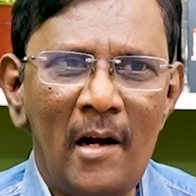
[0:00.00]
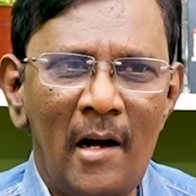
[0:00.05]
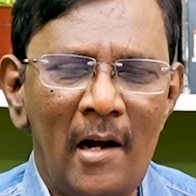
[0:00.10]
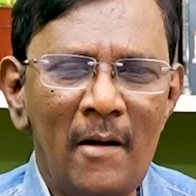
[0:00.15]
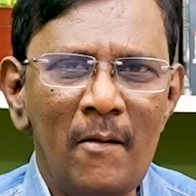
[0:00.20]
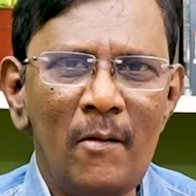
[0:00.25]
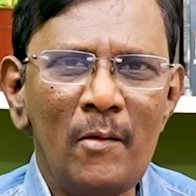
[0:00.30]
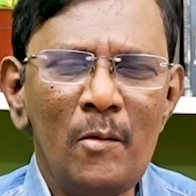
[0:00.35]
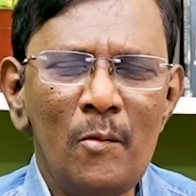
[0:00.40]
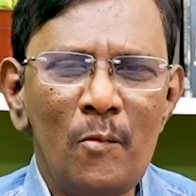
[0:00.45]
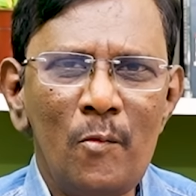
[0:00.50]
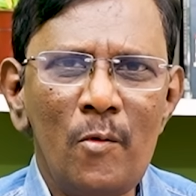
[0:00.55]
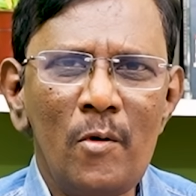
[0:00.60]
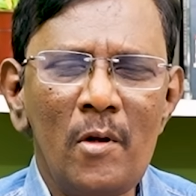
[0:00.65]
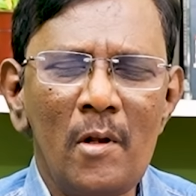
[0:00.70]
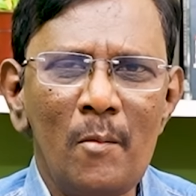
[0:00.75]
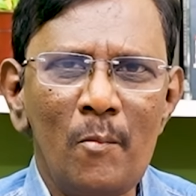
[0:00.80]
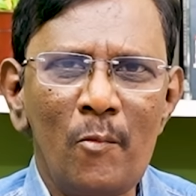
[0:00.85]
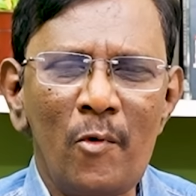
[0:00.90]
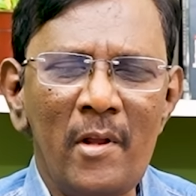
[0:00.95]
அங்கே வந்து
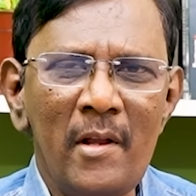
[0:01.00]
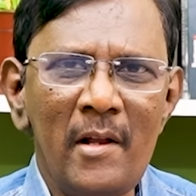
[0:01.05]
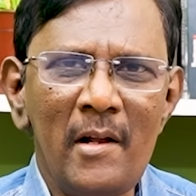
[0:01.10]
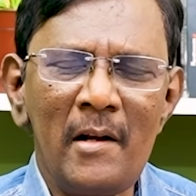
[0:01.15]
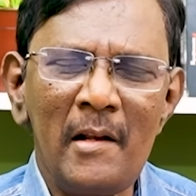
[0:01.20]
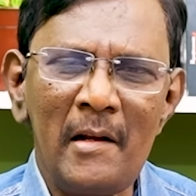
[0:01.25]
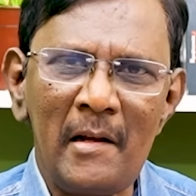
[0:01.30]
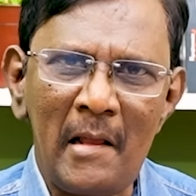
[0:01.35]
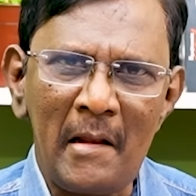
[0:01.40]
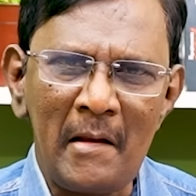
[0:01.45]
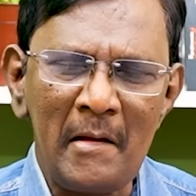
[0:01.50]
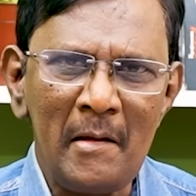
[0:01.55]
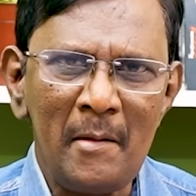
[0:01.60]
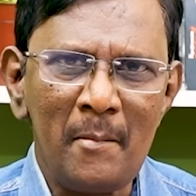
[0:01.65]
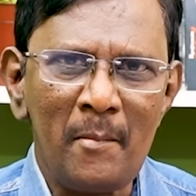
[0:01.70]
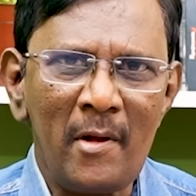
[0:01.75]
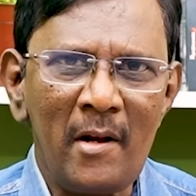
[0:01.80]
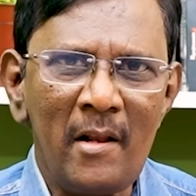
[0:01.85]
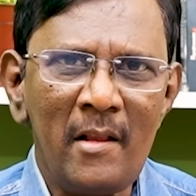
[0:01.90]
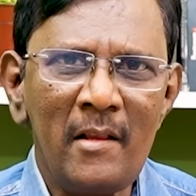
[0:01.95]
ஊழல் முறைகேடு நிறைய
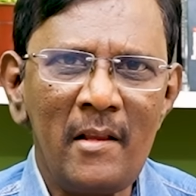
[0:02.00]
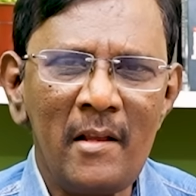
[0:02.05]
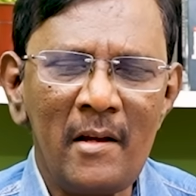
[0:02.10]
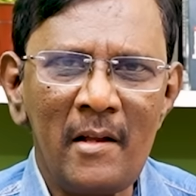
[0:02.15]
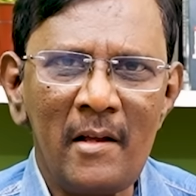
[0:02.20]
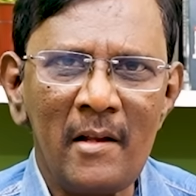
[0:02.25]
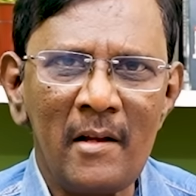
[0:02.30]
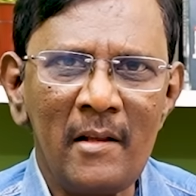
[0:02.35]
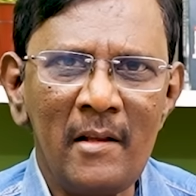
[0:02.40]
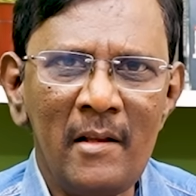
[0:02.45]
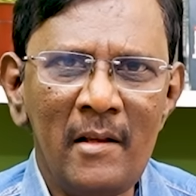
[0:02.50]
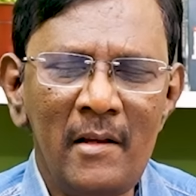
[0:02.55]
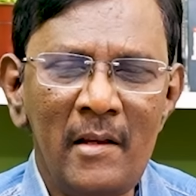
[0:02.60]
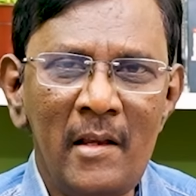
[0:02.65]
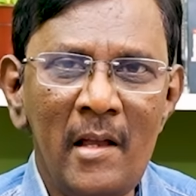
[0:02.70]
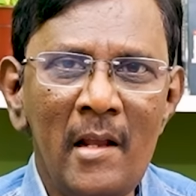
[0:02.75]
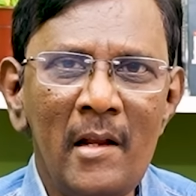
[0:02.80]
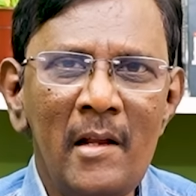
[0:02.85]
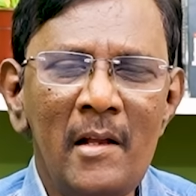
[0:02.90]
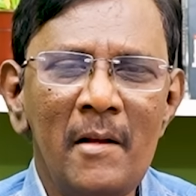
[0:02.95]
மலிந்து இருக்கிறது
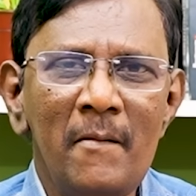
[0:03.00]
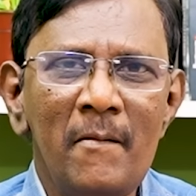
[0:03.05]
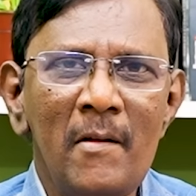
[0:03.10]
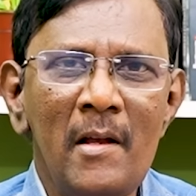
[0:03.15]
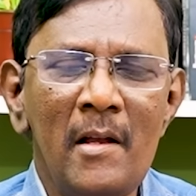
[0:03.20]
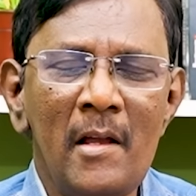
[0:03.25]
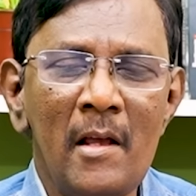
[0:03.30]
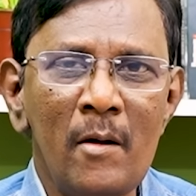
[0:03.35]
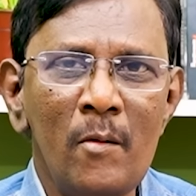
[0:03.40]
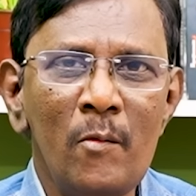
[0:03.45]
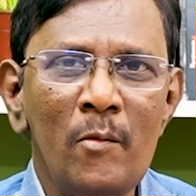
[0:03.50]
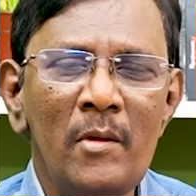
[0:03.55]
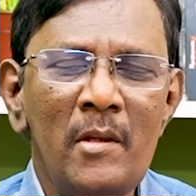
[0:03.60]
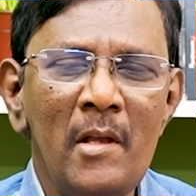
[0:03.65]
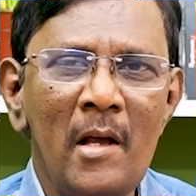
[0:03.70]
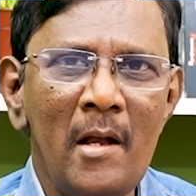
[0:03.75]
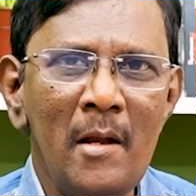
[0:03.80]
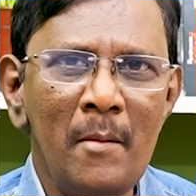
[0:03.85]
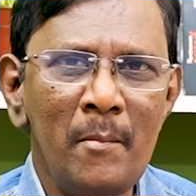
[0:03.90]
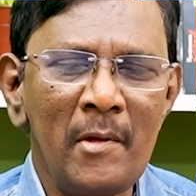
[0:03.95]
ஏற்கனவே இரநூத்தி
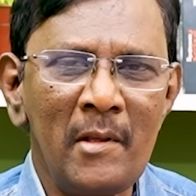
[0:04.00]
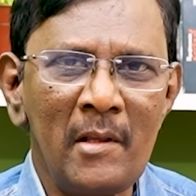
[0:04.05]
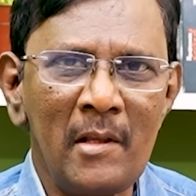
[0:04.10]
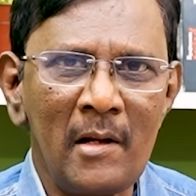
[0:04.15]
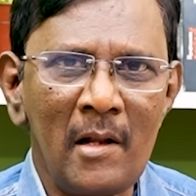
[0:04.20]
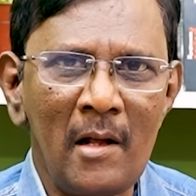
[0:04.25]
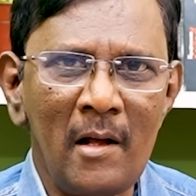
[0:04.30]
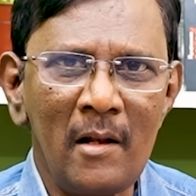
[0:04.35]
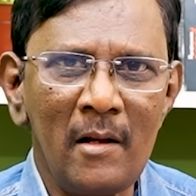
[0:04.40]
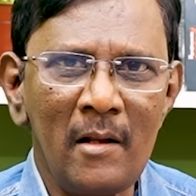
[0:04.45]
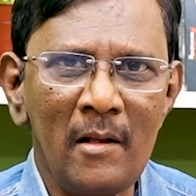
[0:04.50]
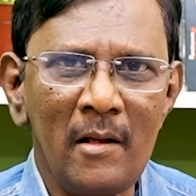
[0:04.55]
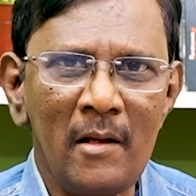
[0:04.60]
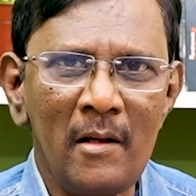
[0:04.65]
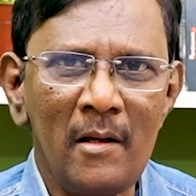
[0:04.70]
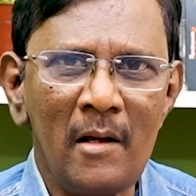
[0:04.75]
ஐம்பத்தி நாலு